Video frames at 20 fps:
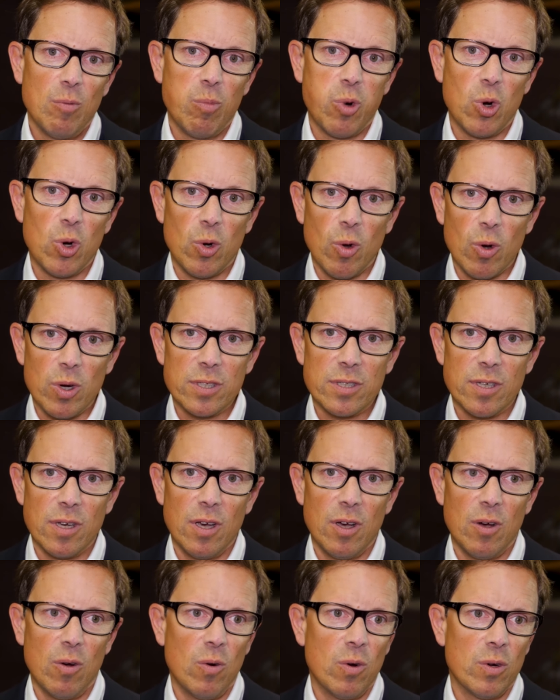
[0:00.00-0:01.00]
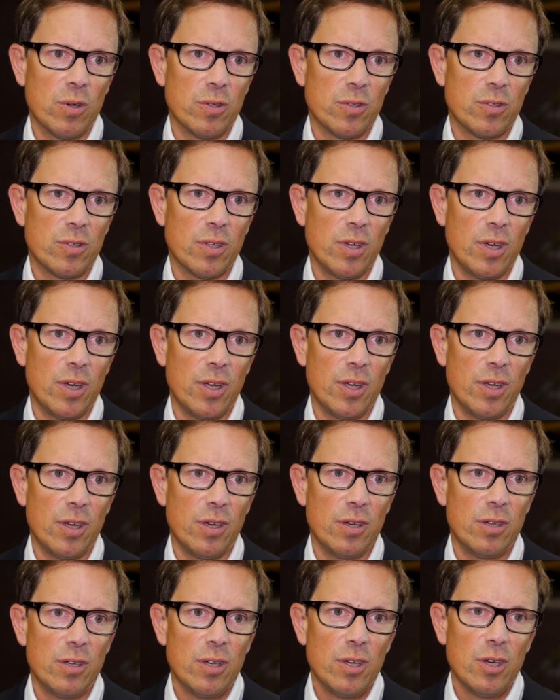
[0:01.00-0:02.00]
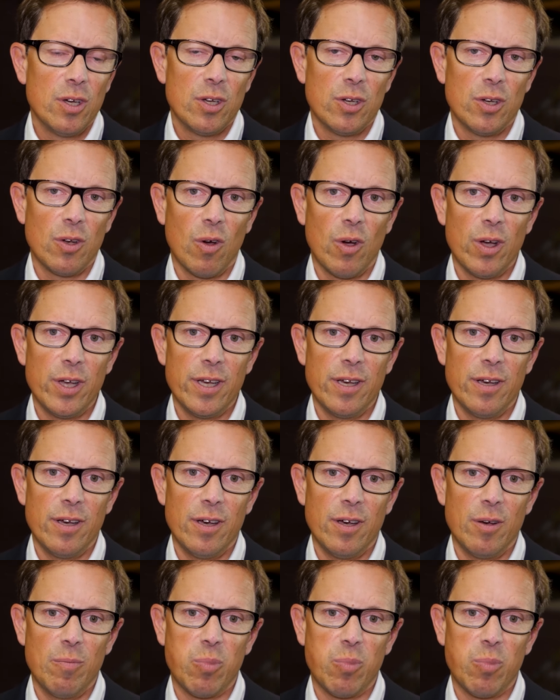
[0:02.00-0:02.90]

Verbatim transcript: Produkte und äh, neue